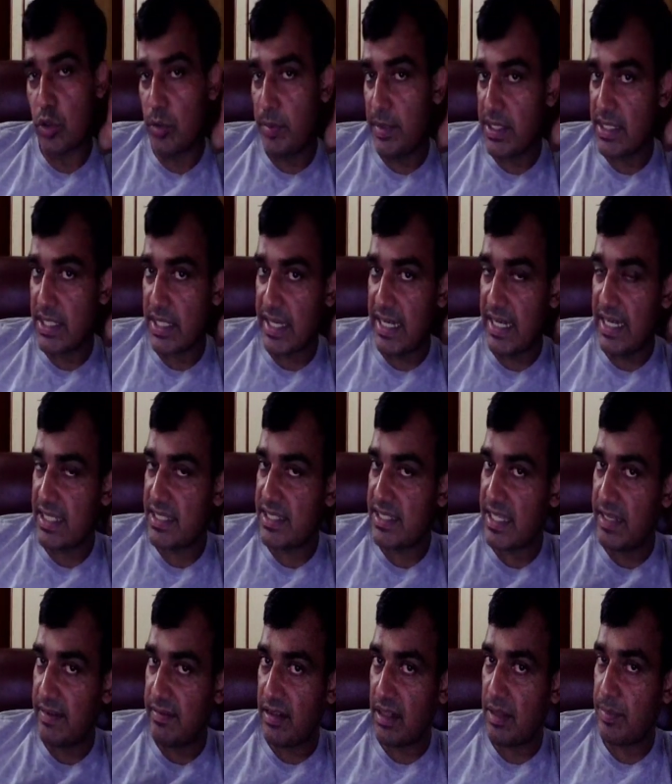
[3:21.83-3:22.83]
तो बेसिकली
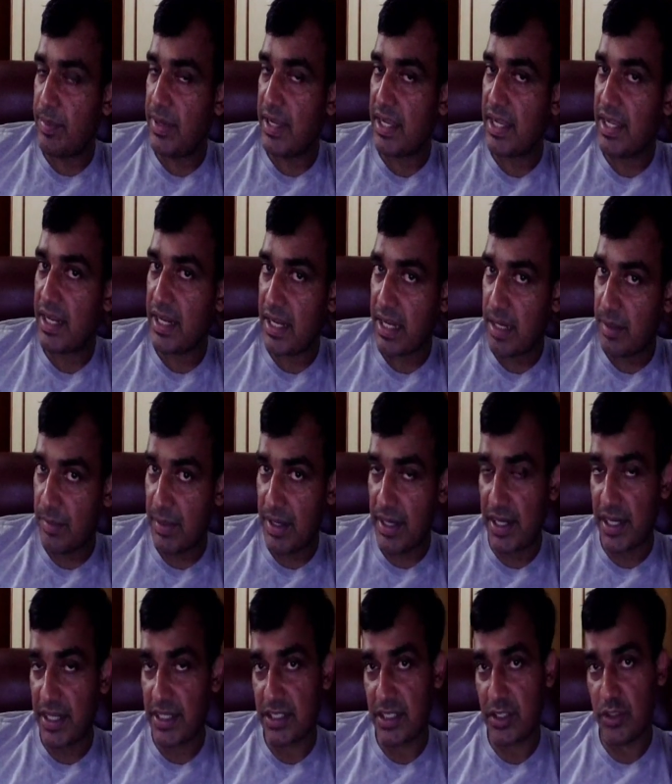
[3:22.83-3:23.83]
सेवन्थ पे की
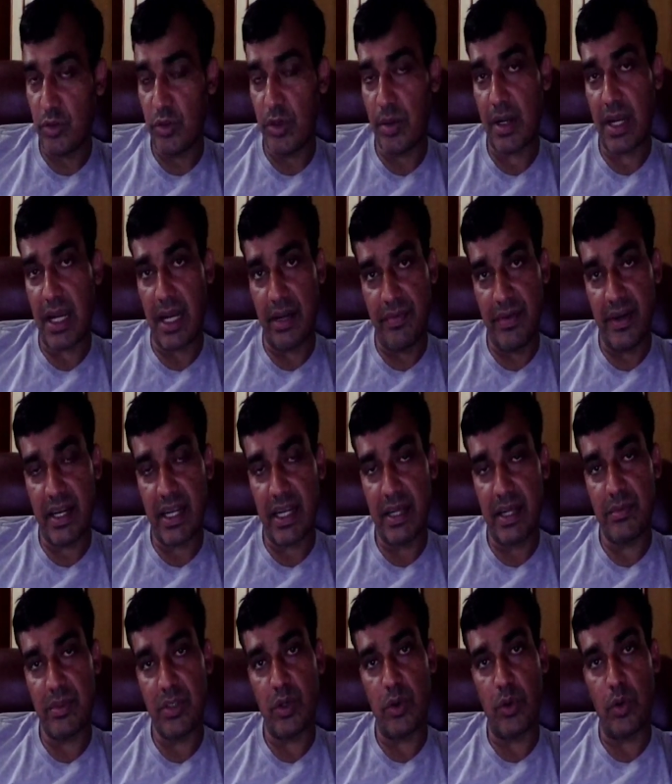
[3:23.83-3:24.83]
रिकमेंडेशन जो है काफ़ी
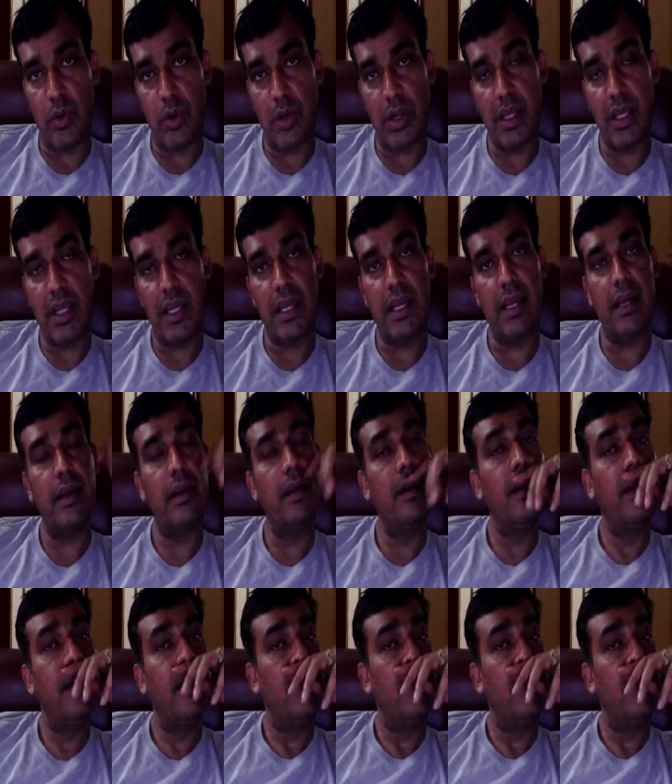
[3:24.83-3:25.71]
टाइम से हो रखी है